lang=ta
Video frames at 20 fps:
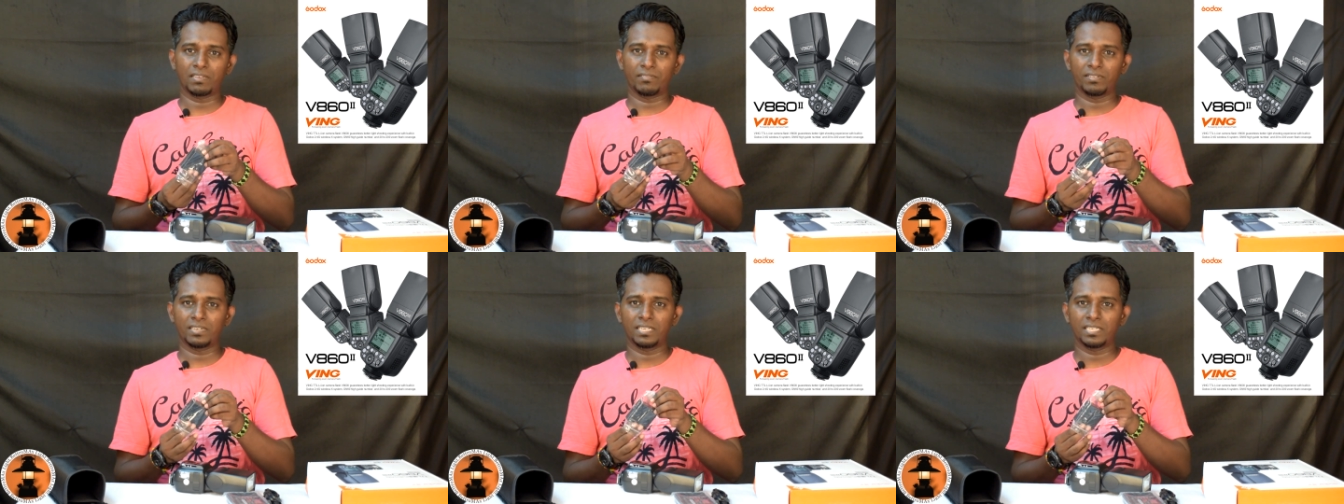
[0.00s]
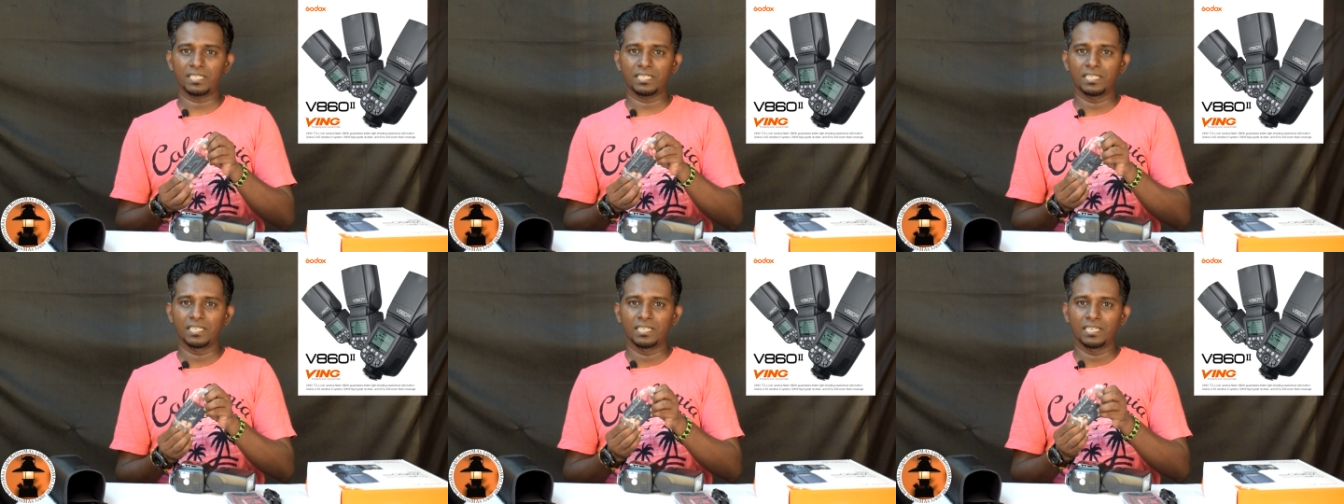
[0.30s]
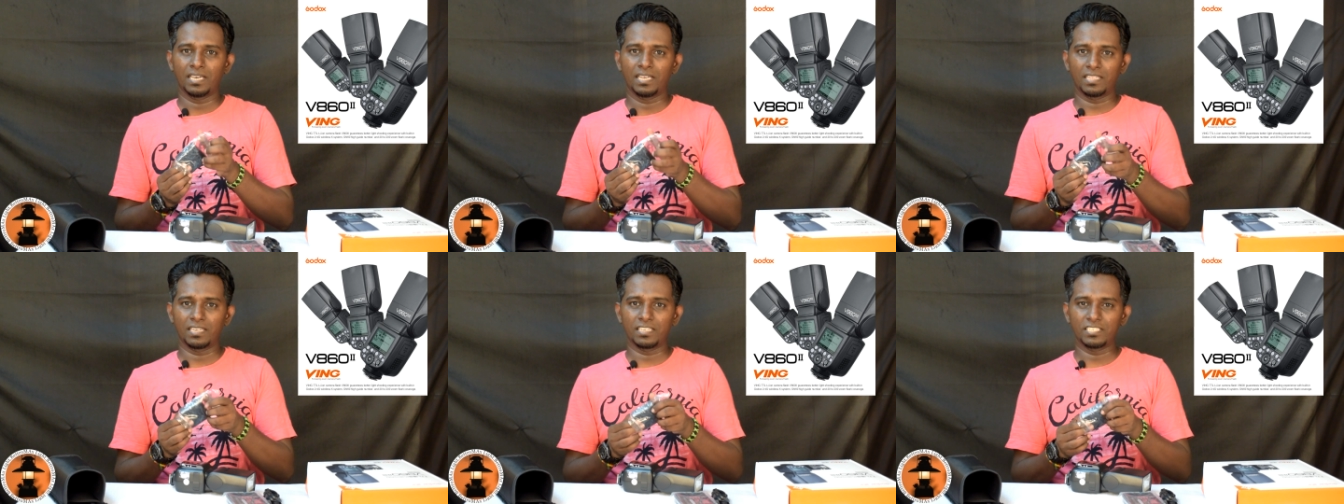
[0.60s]
தேவையில்ல
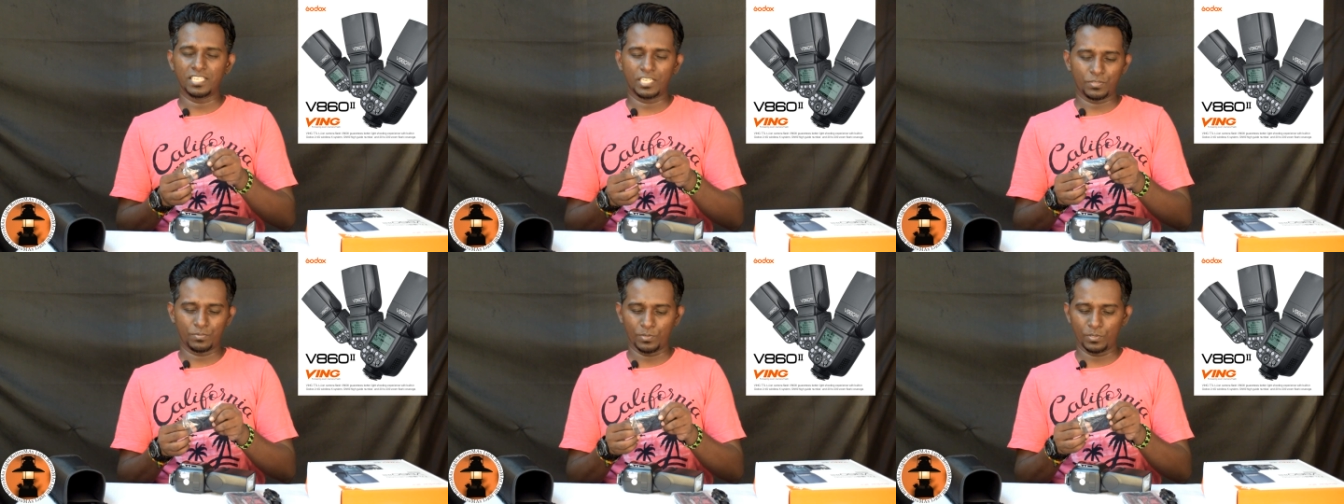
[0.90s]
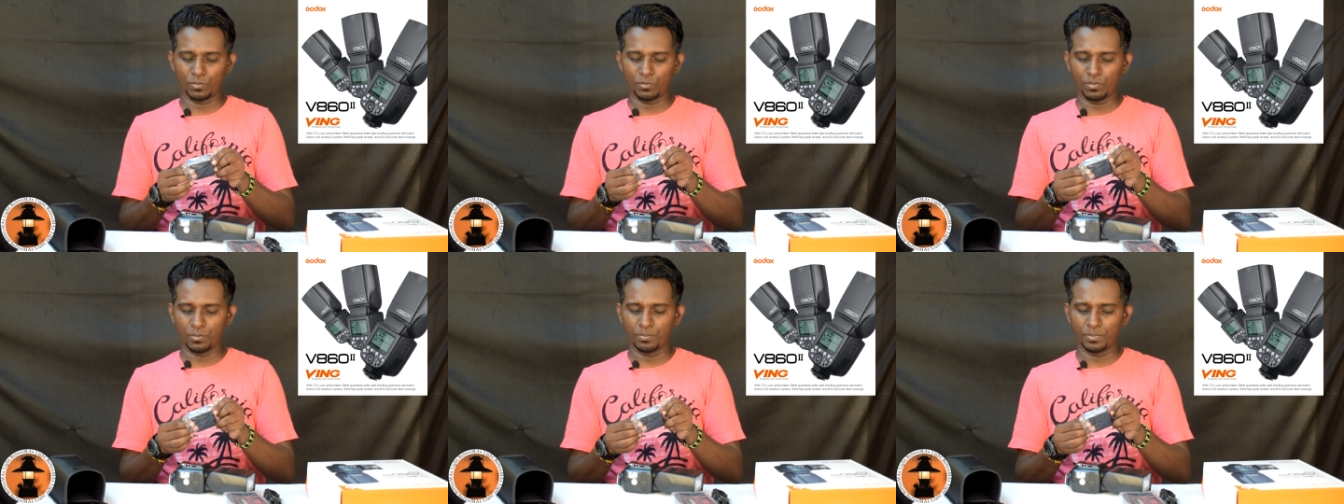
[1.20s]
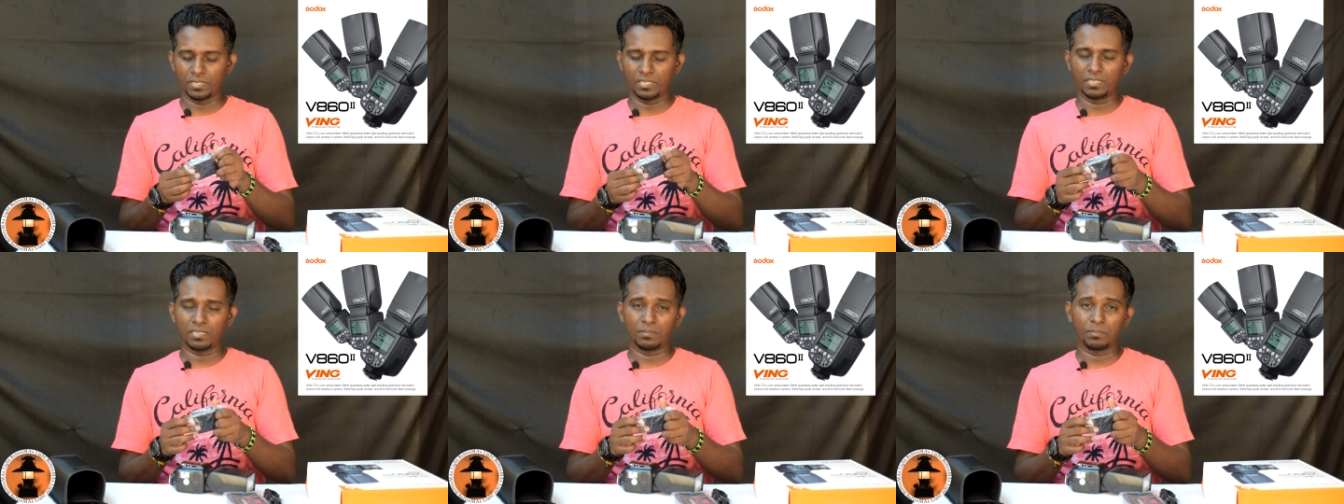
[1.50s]
அதை ரீசார்ஜ் பண்ணோம்
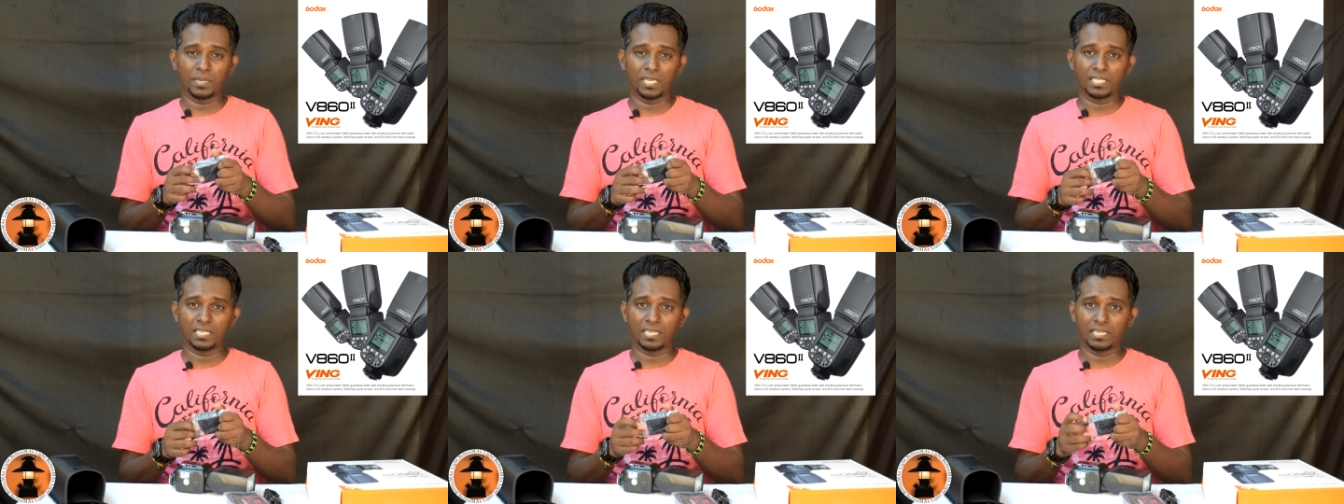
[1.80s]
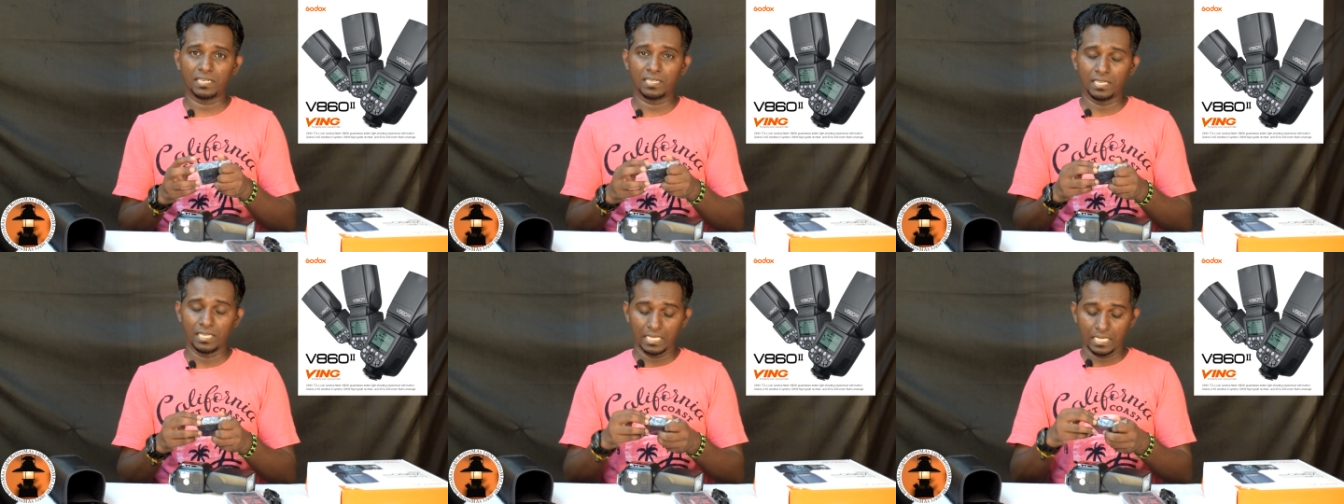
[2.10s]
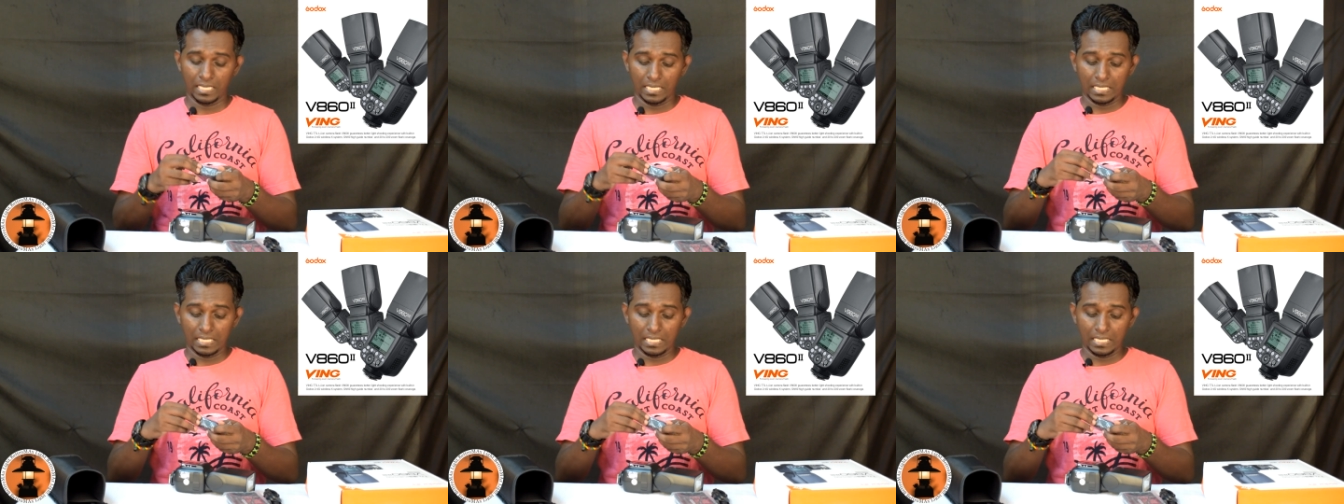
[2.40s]
அப்படின்ற மாதிரி இல்லை